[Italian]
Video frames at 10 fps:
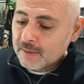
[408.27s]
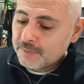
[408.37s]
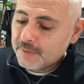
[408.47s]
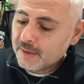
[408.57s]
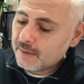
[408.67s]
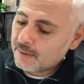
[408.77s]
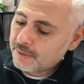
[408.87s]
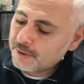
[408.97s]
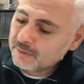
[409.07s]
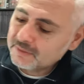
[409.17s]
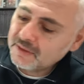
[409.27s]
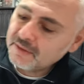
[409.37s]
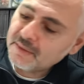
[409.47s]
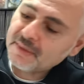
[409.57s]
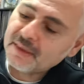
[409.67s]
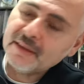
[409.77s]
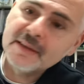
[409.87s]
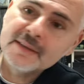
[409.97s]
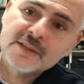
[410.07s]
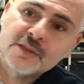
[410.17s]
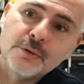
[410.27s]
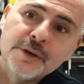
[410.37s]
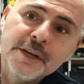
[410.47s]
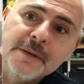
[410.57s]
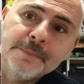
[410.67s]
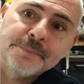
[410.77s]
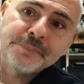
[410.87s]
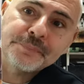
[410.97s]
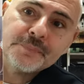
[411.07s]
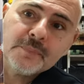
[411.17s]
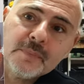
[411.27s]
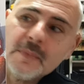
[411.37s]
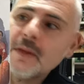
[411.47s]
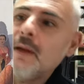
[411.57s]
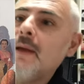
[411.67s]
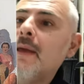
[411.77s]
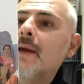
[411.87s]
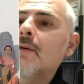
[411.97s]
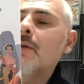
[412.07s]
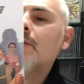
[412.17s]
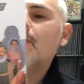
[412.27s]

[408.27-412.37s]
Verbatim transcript: The 13th History, eccolo